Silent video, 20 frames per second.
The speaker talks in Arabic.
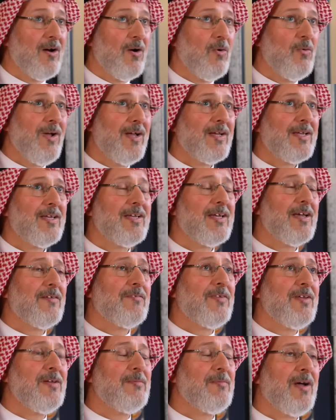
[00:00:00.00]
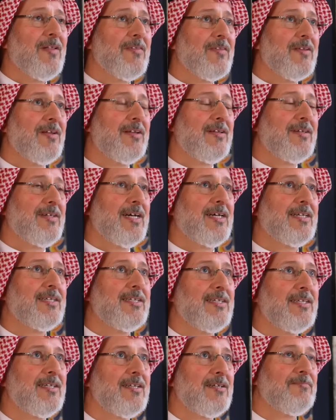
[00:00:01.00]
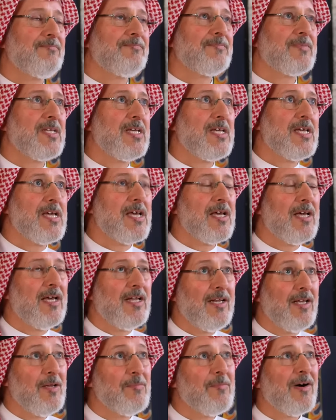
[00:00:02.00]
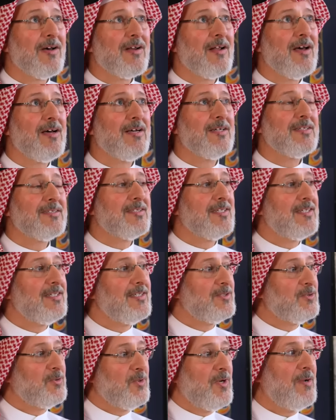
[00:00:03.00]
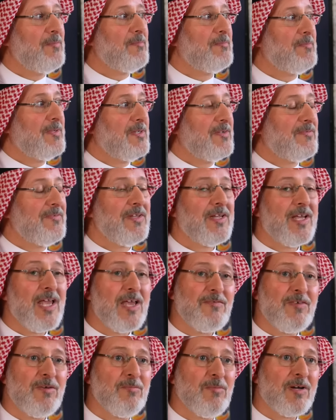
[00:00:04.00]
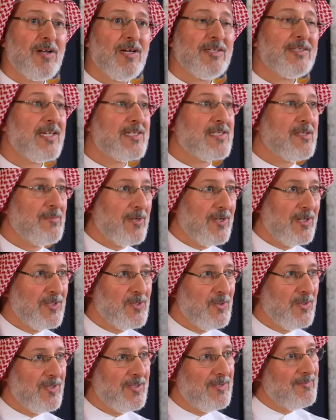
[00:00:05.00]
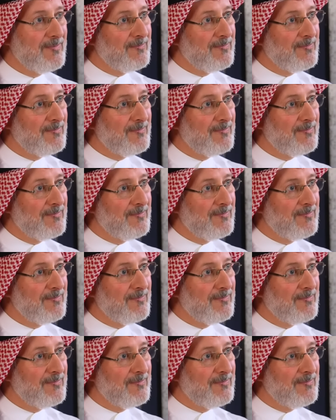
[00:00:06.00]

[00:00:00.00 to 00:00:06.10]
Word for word: هو حقيقه في بعض يعني العبارات اللي تعبر في كيف المراه تكسب الرجل